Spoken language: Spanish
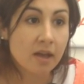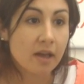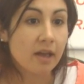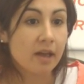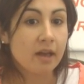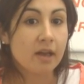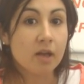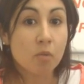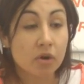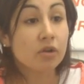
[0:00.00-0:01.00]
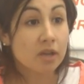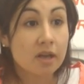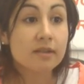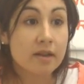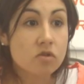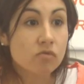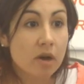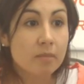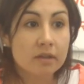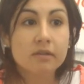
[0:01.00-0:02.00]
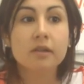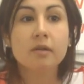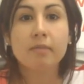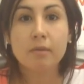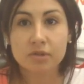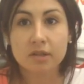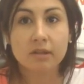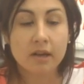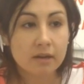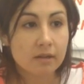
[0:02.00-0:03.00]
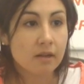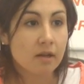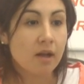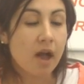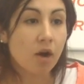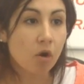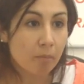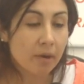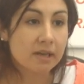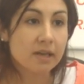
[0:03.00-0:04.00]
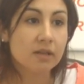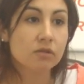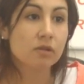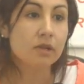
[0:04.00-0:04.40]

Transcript: Eh, y bueno, y este año nuevamente vamos a estar acompañando